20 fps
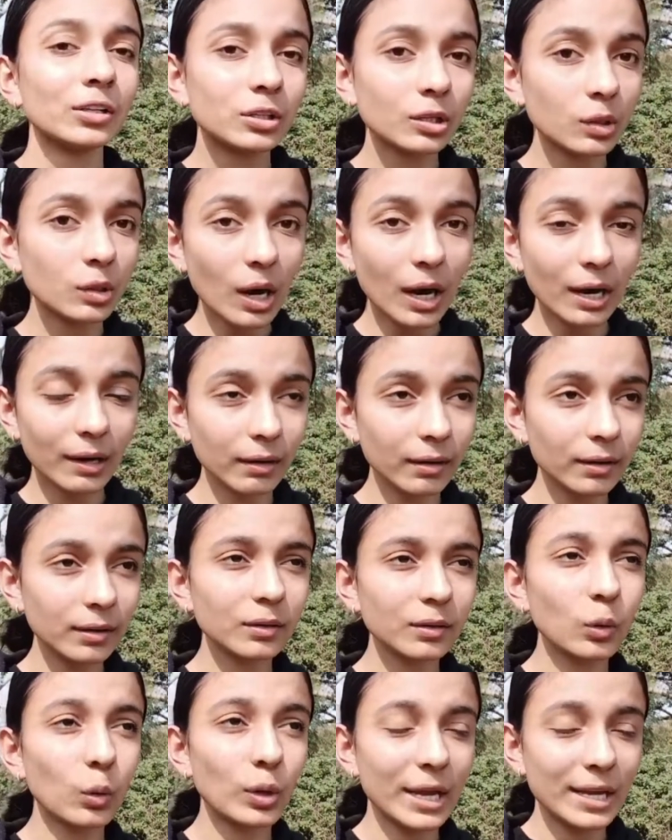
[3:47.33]
तो अगर
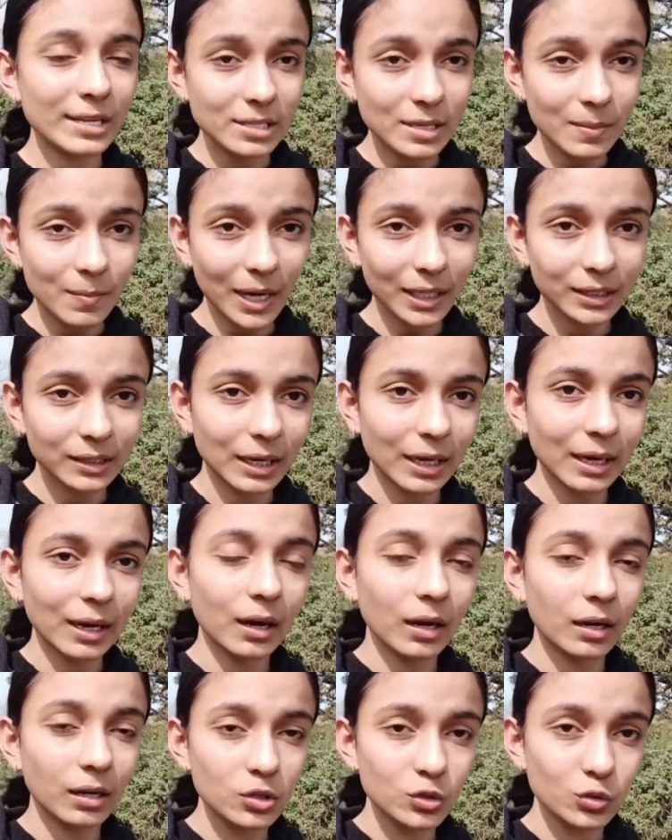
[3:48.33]
कोई ऐसी बात
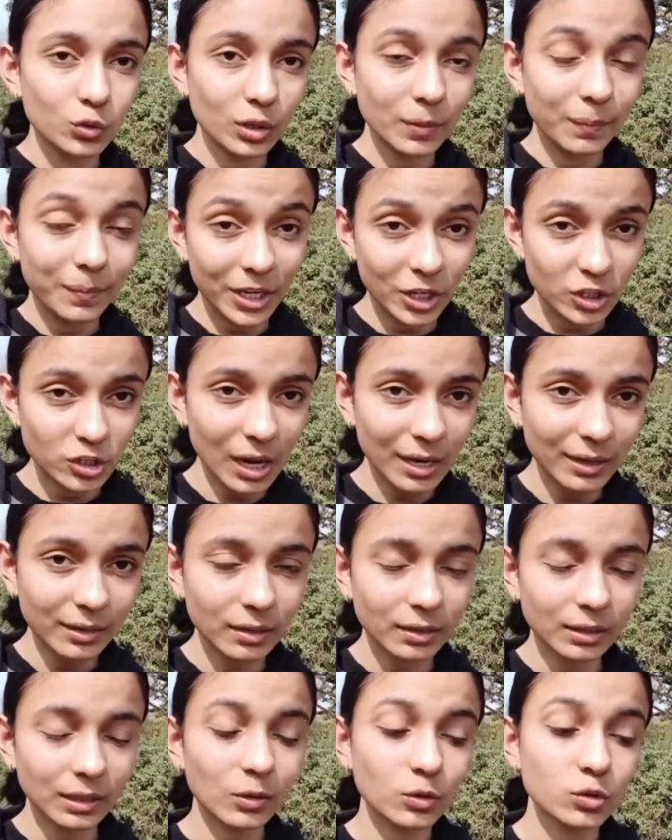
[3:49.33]
है जो कि परेशान
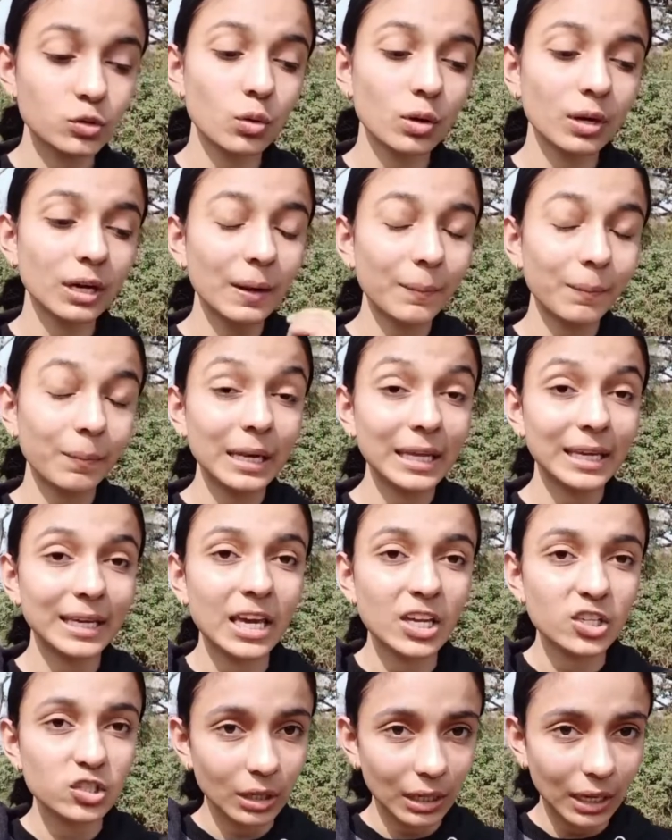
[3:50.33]
कर रही है उसको अगर आप लिख
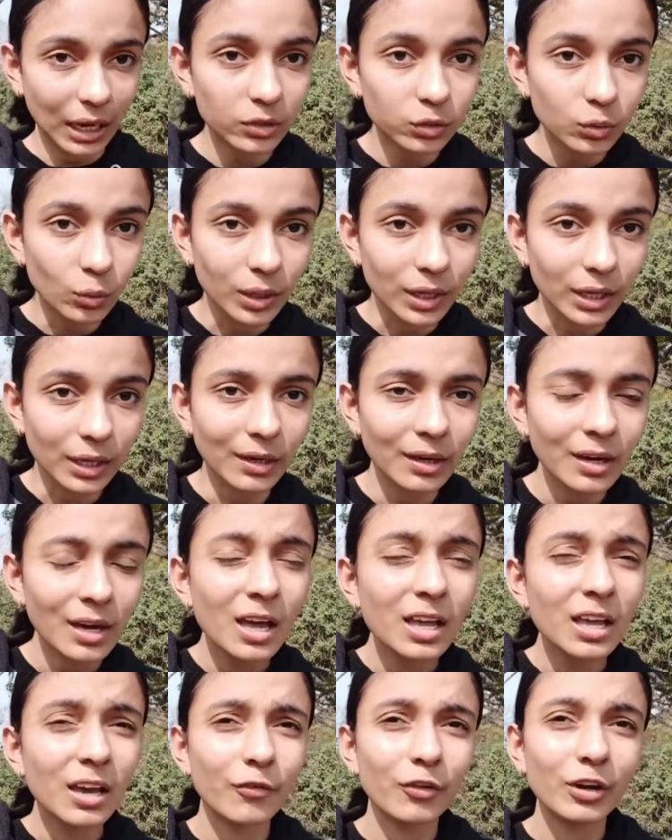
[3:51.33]
के जला दोगे
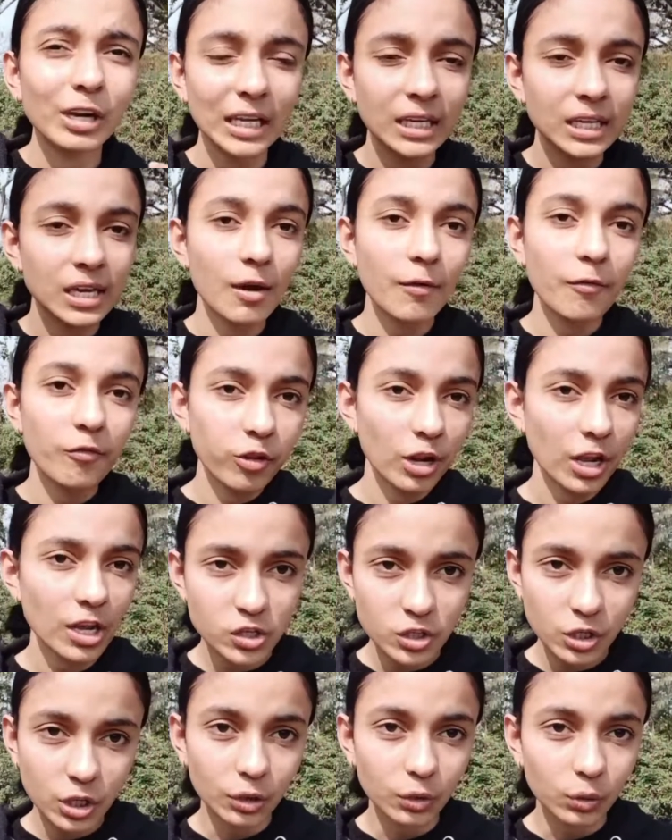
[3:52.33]
या फिर लिख के आप
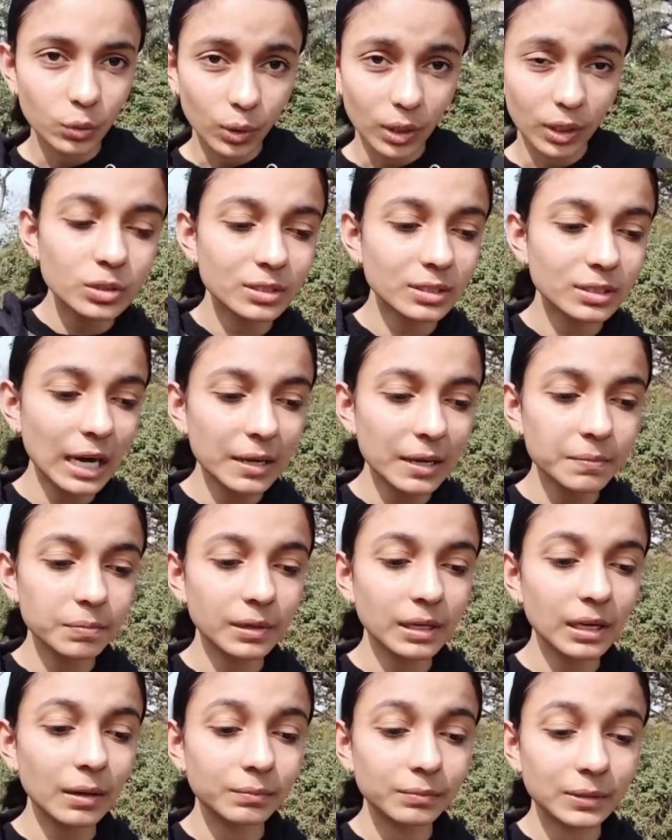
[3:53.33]
फ्लश कर दोगे टाइम
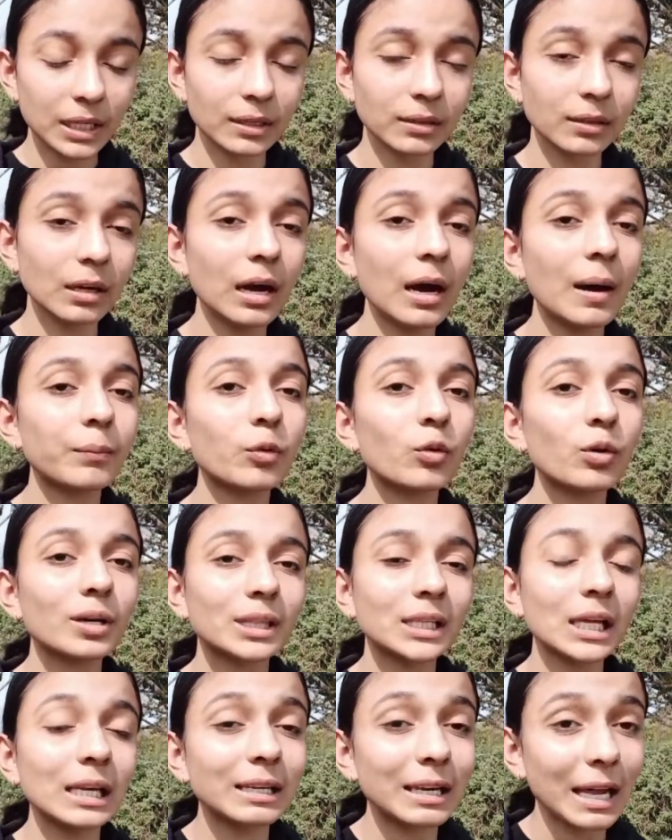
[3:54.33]
पे आप देखना आपको
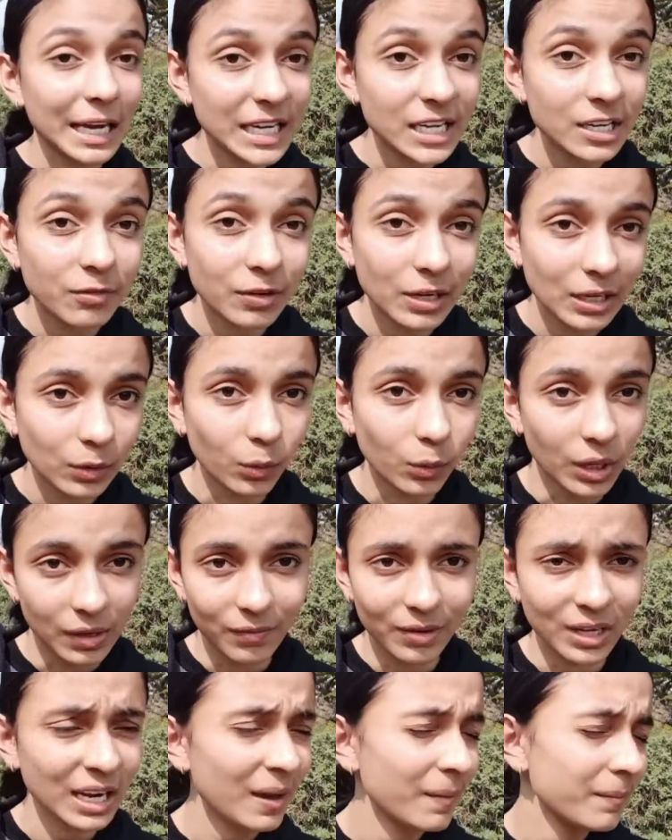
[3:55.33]
कितना लाइट फील होने
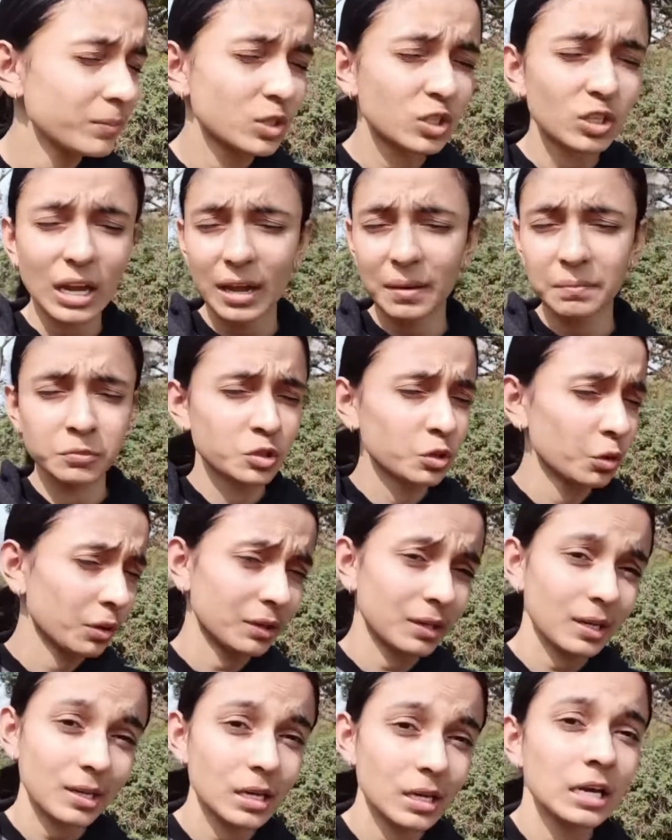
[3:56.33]
वाला है आई एम
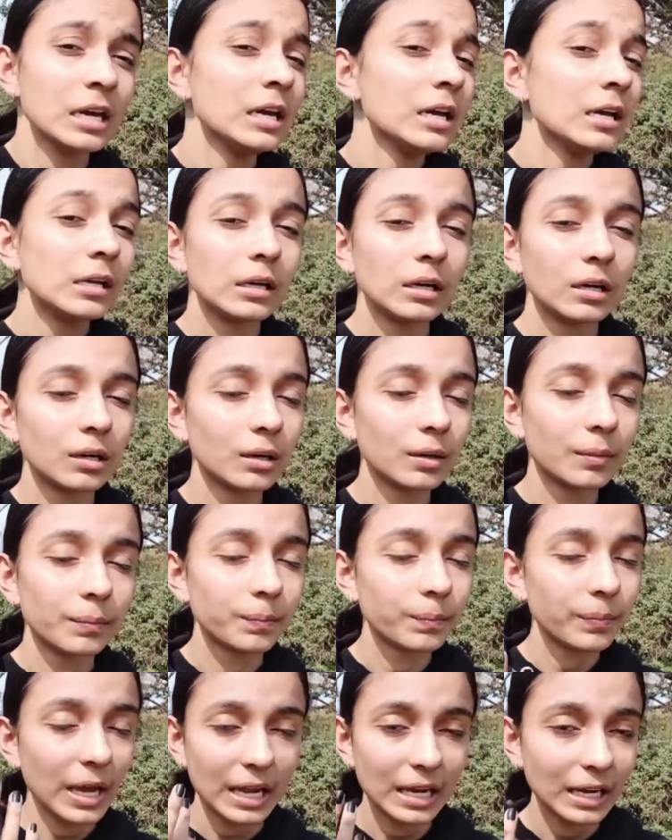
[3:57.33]
श्योर ये
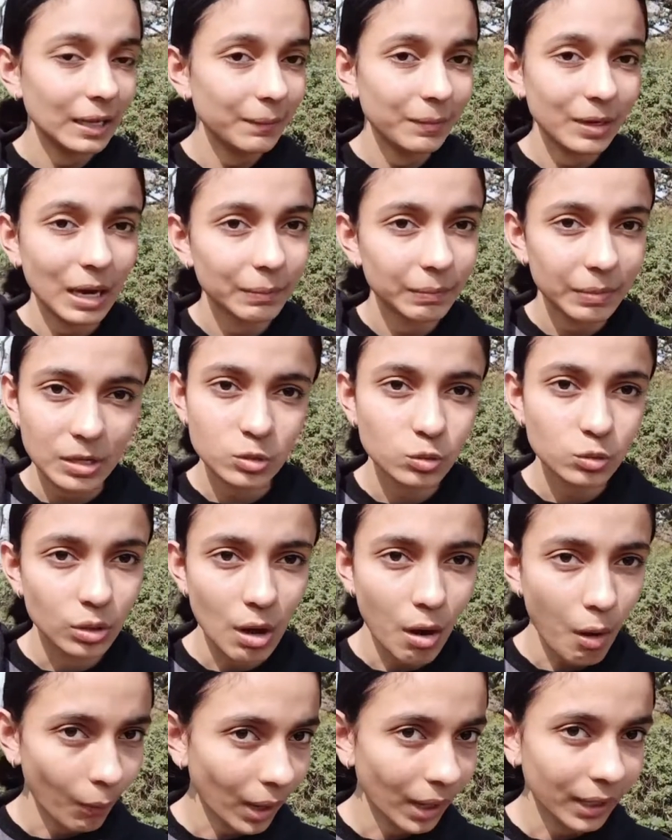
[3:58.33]
पहले भी आपने सुना
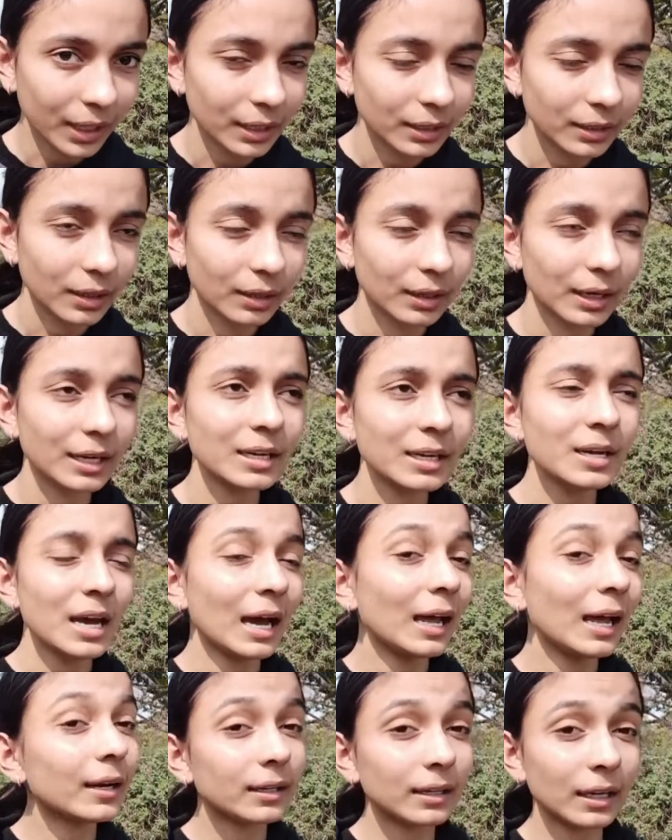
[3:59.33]
होगा कहीं ना कहीं
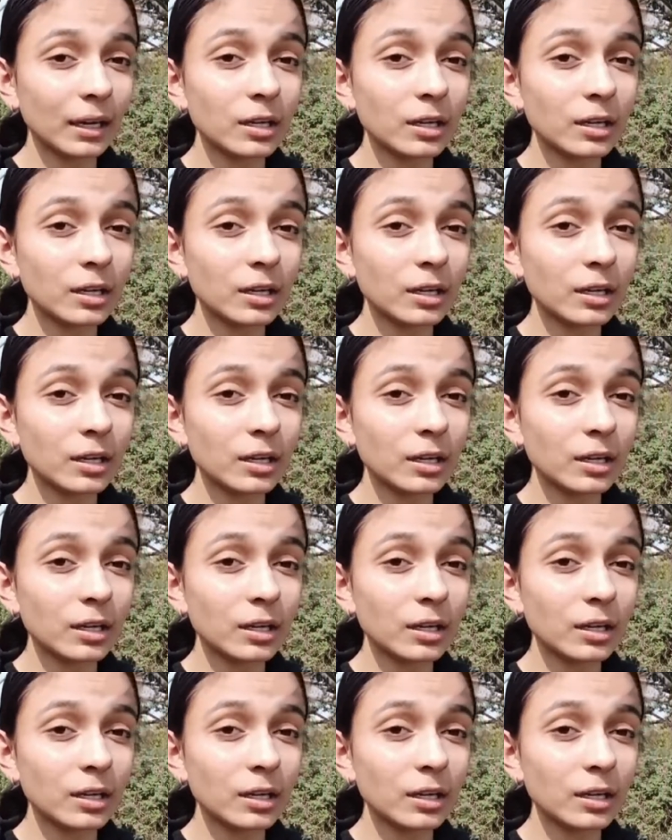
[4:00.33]
अगर नहीं